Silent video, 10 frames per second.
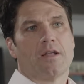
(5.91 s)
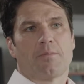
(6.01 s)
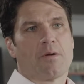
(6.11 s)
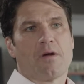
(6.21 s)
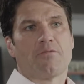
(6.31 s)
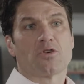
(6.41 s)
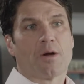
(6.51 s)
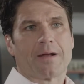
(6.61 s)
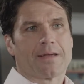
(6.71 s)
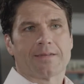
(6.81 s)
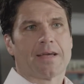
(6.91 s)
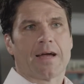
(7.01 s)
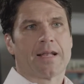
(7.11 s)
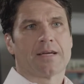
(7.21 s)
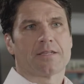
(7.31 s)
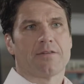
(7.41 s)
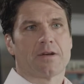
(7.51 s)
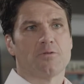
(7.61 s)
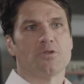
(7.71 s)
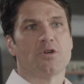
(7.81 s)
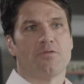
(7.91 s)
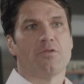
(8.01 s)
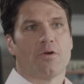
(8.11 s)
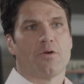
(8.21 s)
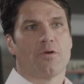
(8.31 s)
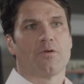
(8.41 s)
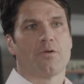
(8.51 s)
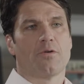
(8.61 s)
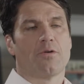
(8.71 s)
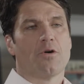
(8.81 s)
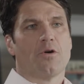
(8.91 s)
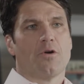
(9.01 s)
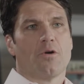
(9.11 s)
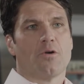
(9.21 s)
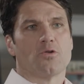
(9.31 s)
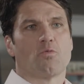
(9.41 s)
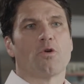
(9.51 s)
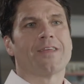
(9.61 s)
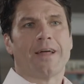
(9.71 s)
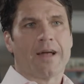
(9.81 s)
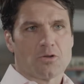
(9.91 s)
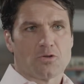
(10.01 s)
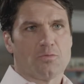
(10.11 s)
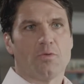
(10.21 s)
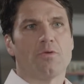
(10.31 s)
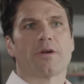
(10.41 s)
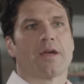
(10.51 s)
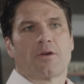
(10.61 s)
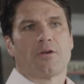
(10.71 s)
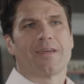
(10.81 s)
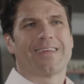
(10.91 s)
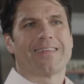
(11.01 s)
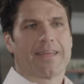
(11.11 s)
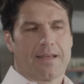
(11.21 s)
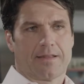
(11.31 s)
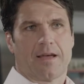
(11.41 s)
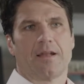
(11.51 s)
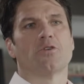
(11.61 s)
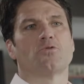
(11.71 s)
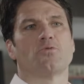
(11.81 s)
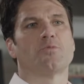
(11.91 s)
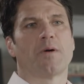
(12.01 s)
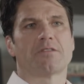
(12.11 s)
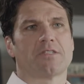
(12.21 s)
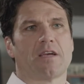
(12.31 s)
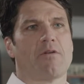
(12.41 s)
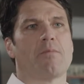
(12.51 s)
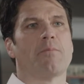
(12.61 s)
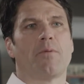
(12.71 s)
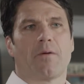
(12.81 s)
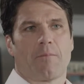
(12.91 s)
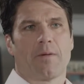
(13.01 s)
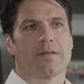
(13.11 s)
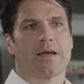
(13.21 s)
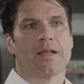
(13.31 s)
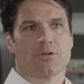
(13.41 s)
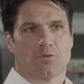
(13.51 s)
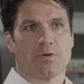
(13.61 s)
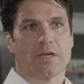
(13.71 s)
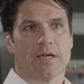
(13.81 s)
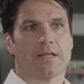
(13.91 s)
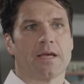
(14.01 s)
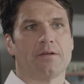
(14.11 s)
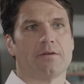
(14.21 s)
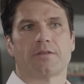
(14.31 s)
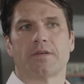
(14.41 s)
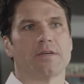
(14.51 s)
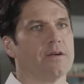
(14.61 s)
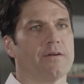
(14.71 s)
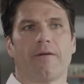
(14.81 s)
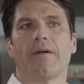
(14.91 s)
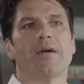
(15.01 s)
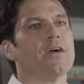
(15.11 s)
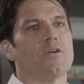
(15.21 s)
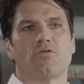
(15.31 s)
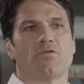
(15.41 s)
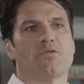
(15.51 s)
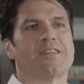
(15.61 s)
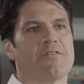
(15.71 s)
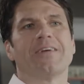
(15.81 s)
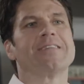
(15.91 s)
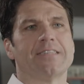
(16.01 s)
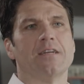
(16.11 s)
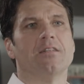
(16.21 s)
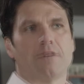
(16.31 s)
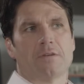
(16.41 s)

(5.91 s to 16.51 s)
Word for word: la première fois que j'ai embarqué sur la glace avec lui, j'ai vu un, joueur talentueux, quelqu'un qui était très talentueux. Je pense qu'il ne savait même pas comment talentueux qu'il était. Euh, c'était facile.